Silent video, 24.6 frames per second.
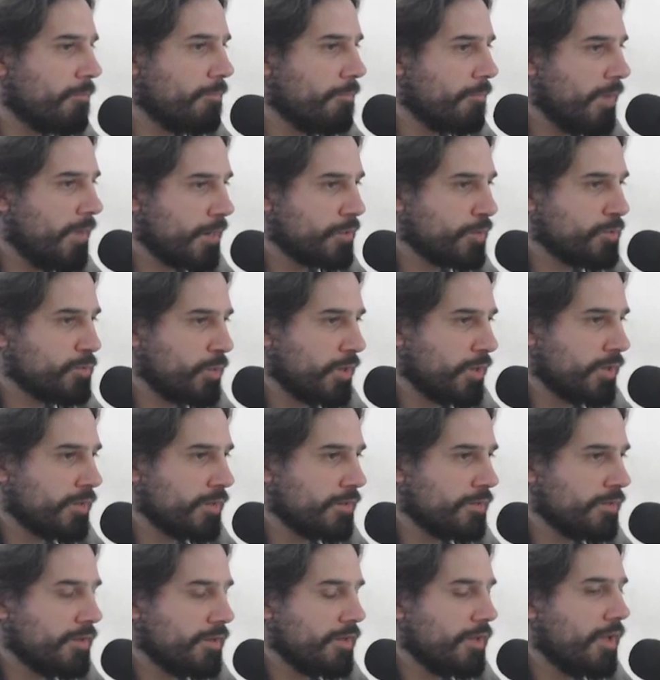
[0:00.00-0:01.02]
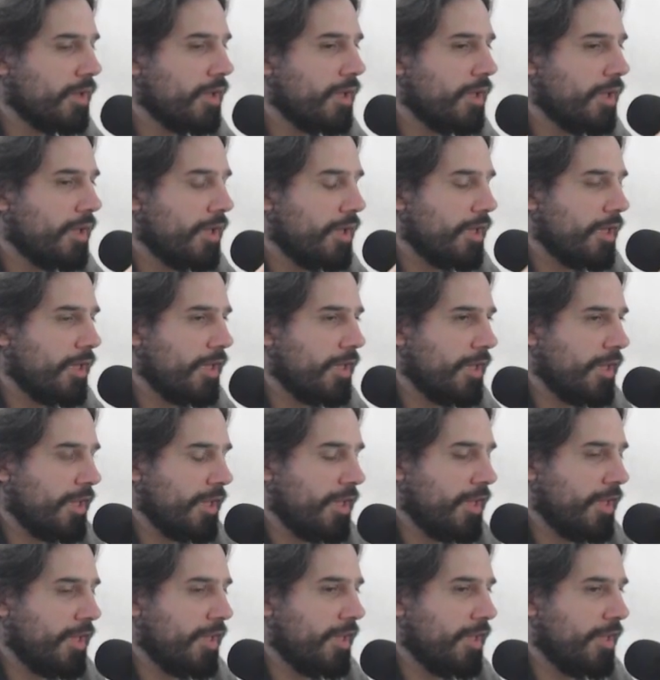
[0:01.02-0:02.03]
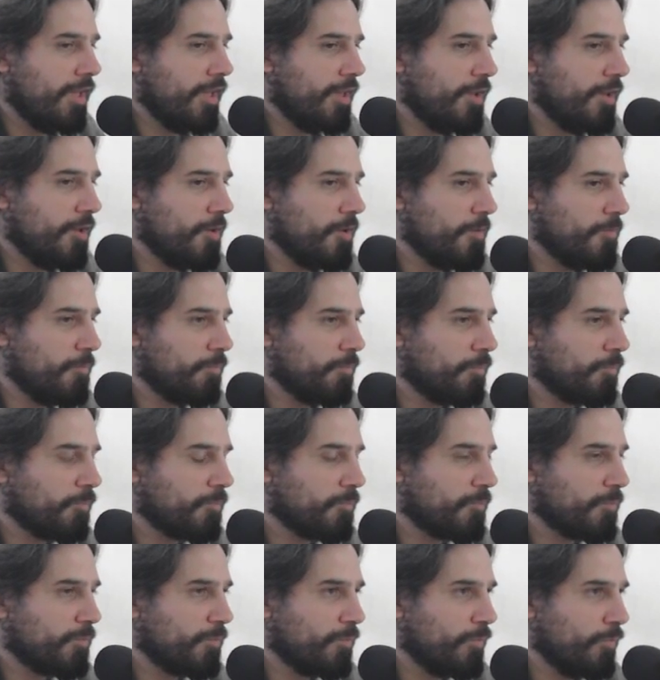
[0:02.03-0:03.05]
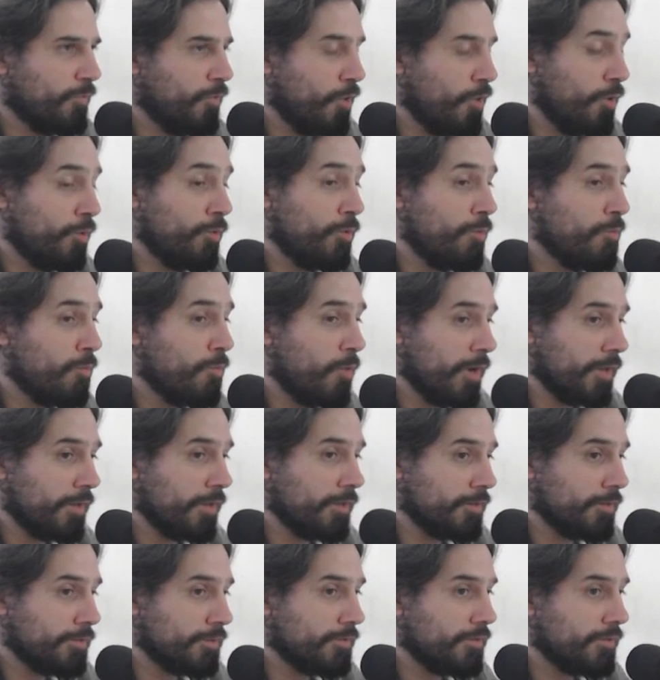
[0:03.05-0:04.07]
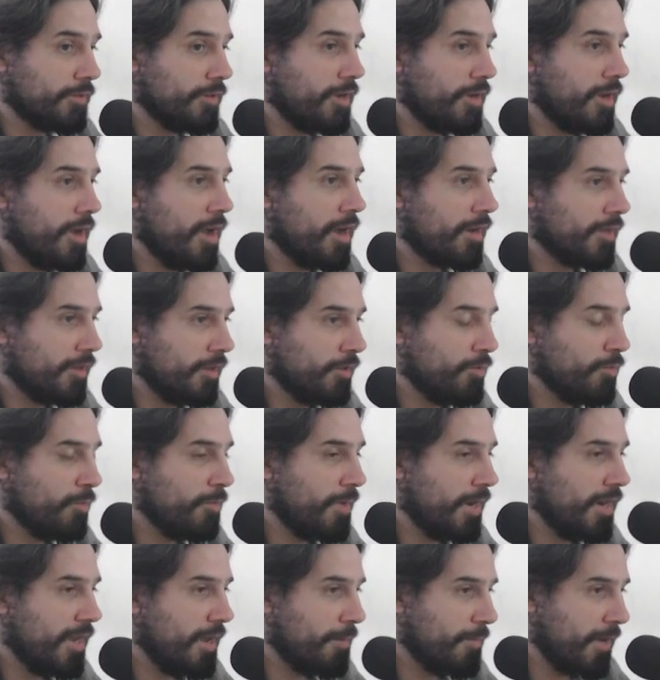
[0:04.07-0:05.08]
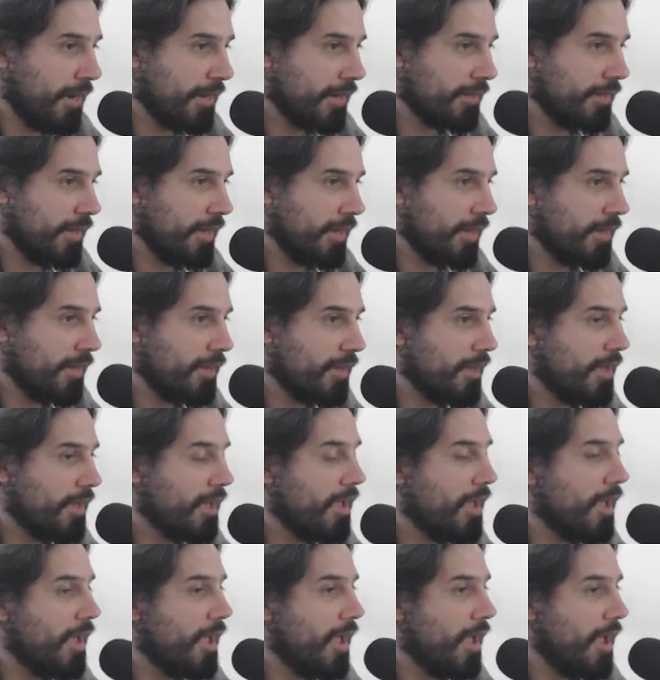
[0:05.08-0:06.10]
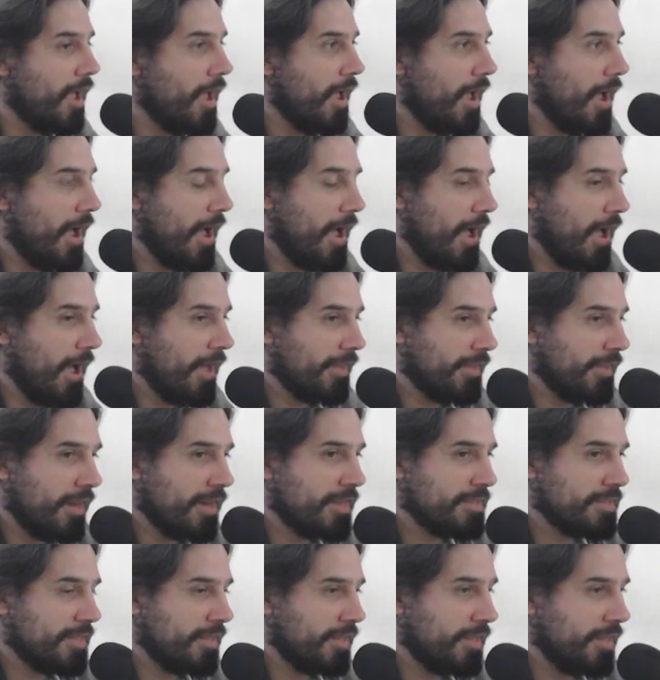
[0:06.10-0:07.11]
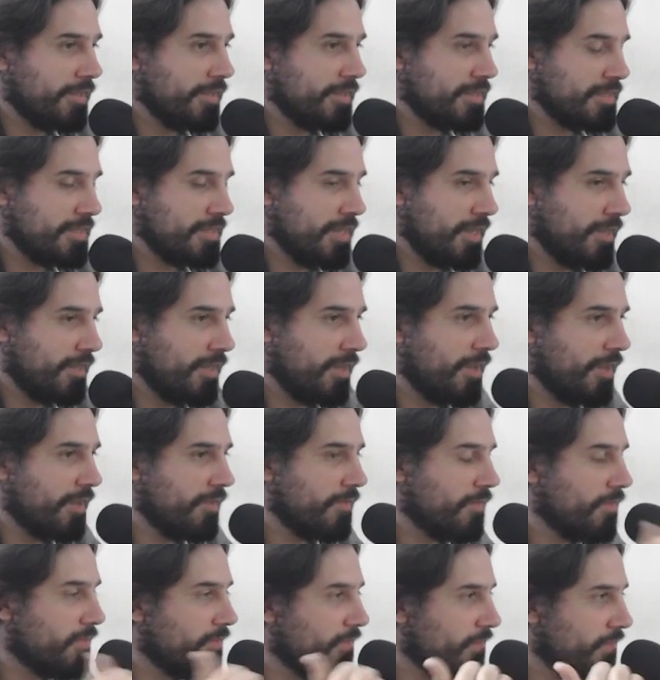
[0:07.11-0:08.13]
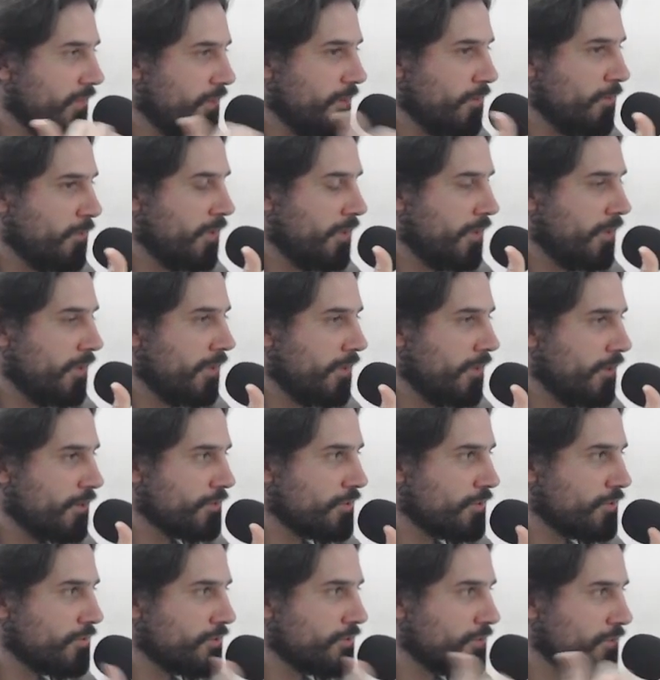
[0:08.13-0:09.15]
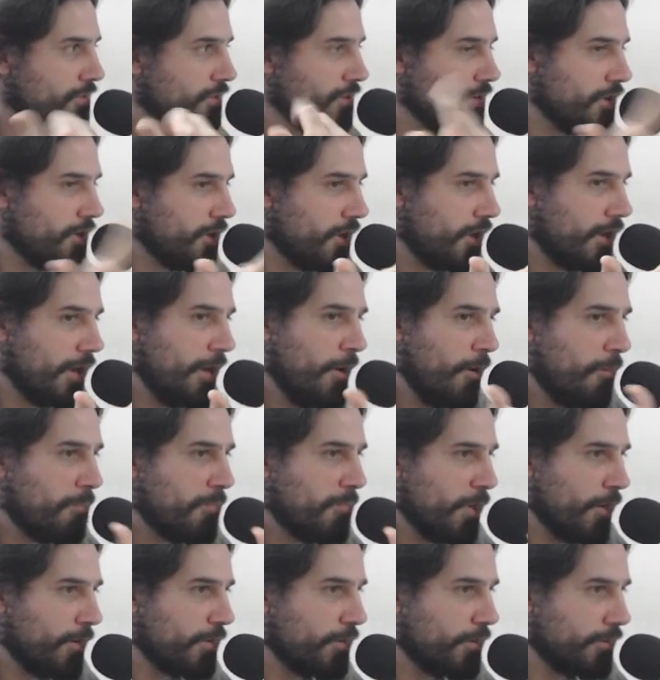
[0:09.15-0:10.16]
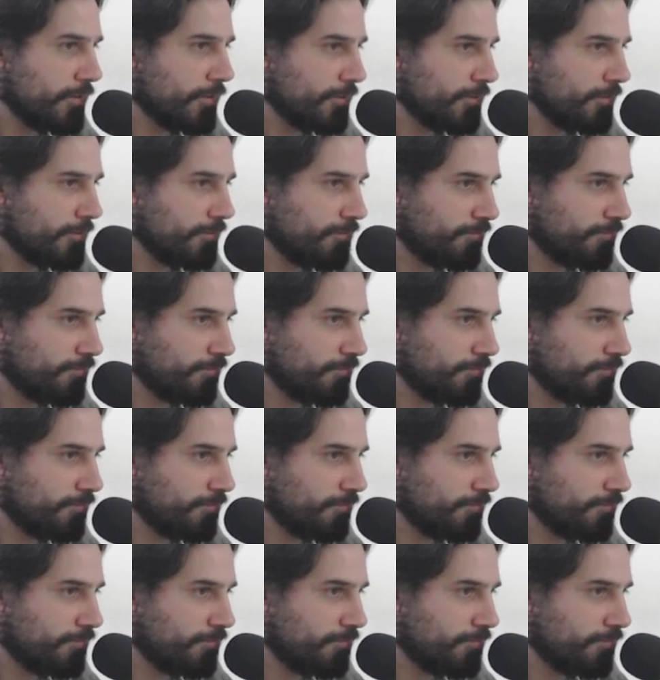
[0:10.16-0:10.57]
Bersuit, eh, Todos tus muertos, Actitud María Marta, Ataque 77, Divididos y Los Piojos.